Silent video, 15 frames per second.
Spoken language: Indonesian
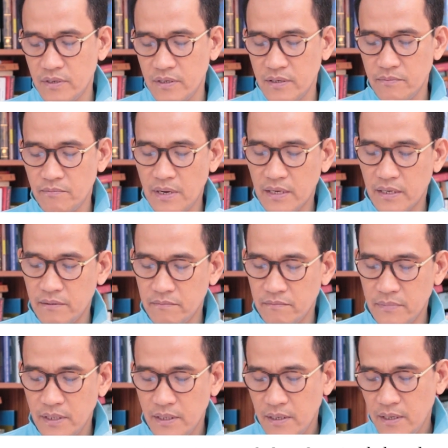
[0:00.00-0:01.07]
Wah,
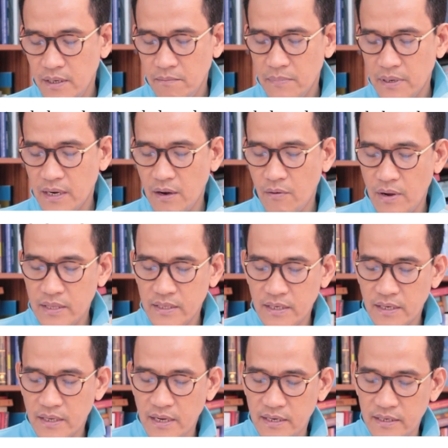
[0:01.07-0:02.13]
makin
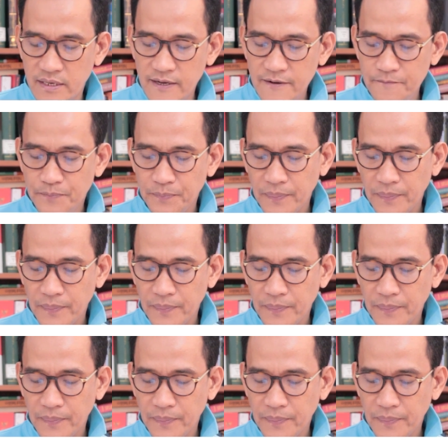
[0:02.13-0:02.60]
mengkhawatirkan ya